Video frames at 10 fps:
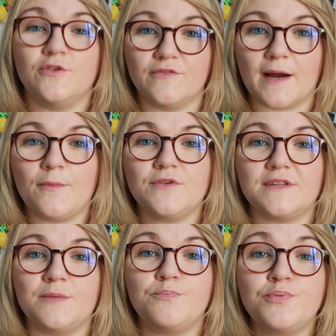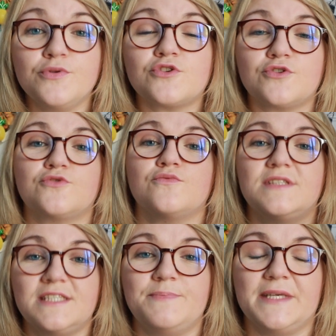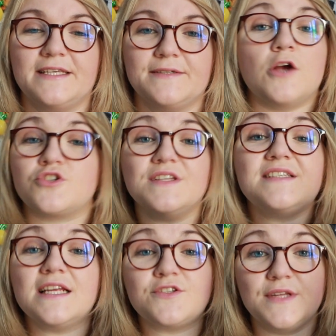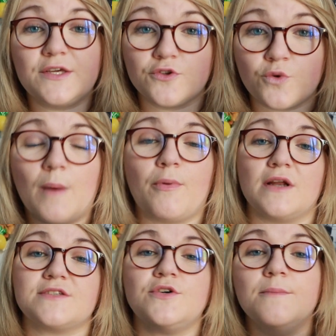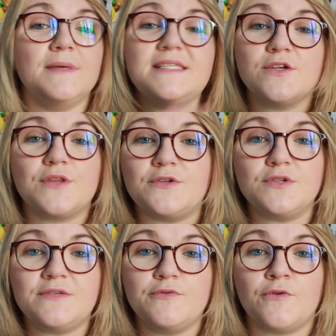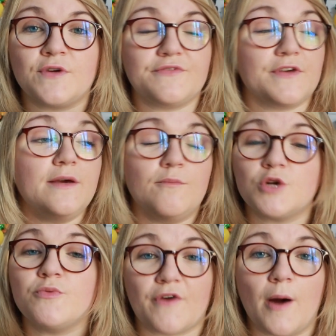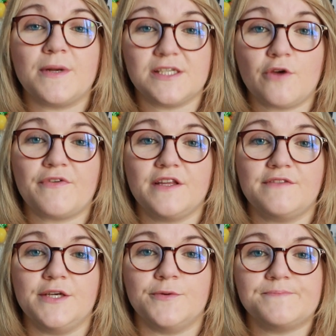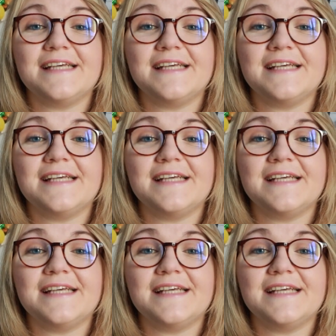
Donc vraiment des pures chansons typiques. J'en ai sélectionné que trois pour l'instant, mais s'il y en a d'autres qui vous font kiffer, moi je me ferai un plaisir d'en faire des vidéos.